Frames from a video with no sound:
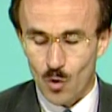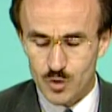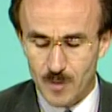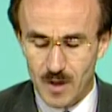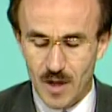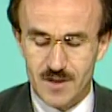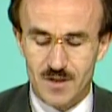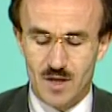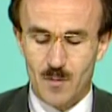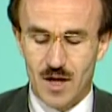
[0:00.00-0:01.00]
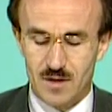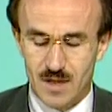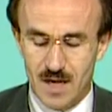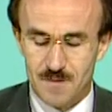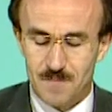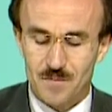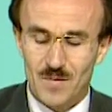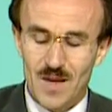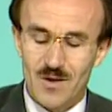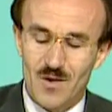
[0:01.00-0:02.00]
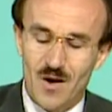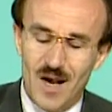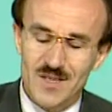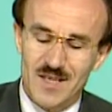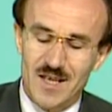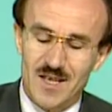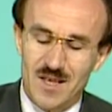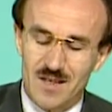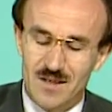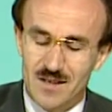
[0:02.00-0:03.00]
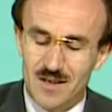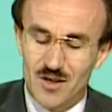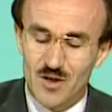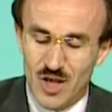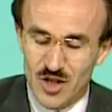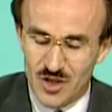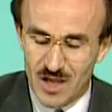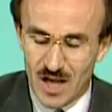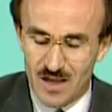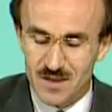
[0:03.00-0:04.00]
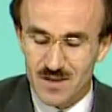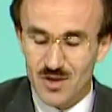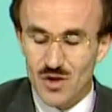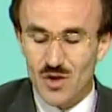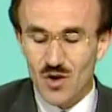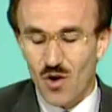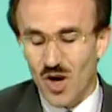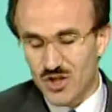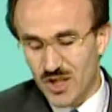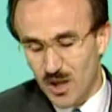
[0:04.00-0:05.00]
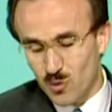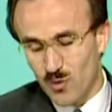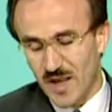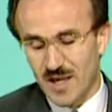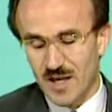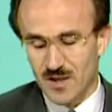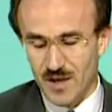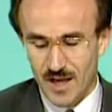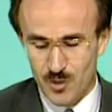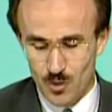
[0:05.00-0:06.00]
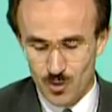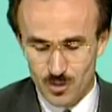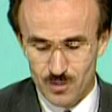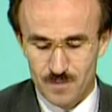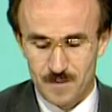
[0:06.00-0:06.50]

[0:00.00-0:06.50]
Osman Gazi zamanında askeri teşkilat aşiret kuvvetlerine dayanıyordu.